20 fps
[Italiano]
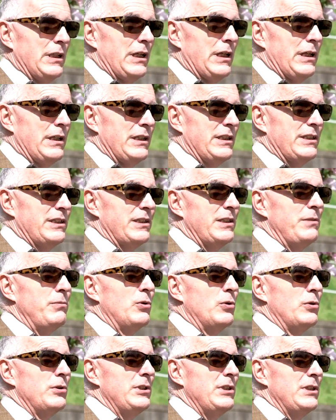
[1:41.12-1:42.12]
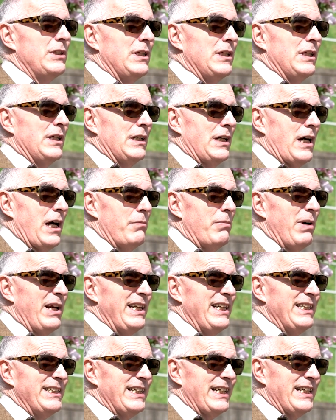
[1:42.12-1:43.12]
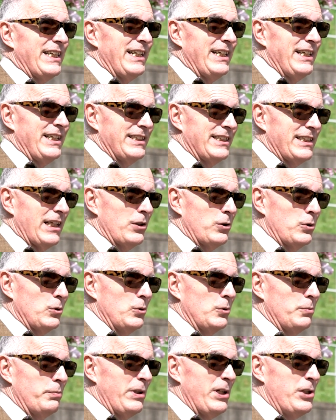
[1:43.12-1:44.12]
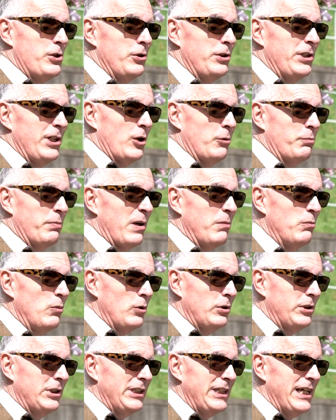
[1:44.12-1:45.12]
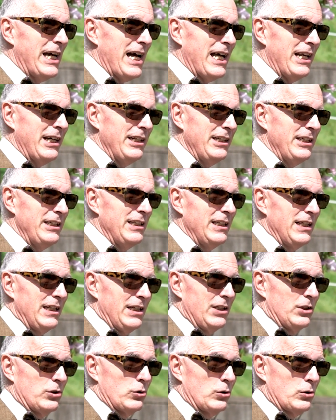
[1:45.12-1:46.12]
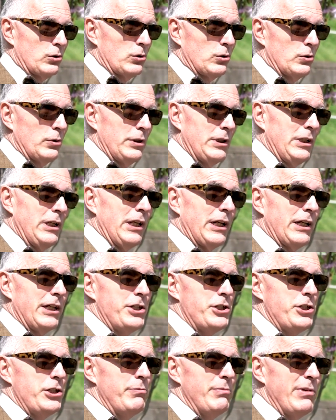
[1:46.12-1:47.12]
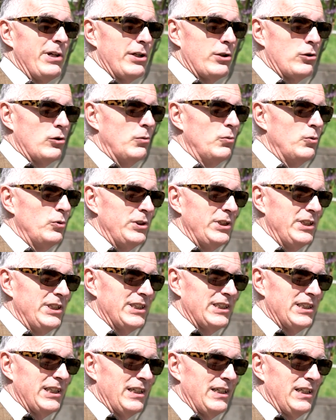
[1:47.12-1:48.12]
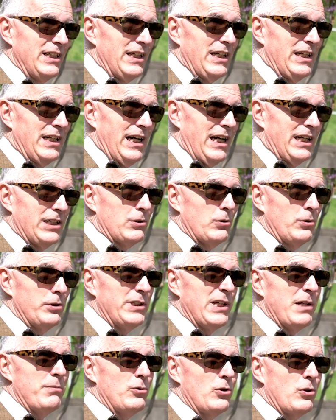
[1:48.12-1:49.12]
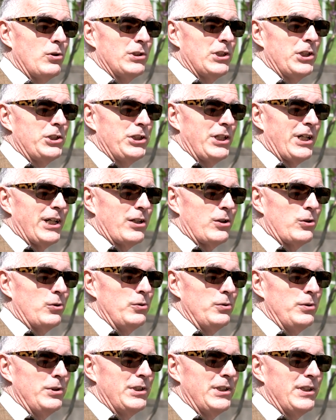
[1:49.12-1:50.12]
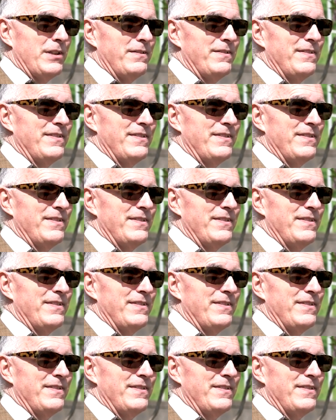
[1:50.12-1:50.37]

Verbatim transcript: Ernest Simoni, albanese che è stato prigioniero per molti anni sotto il regime comunista. Ascoltiamo cosa ci racconta.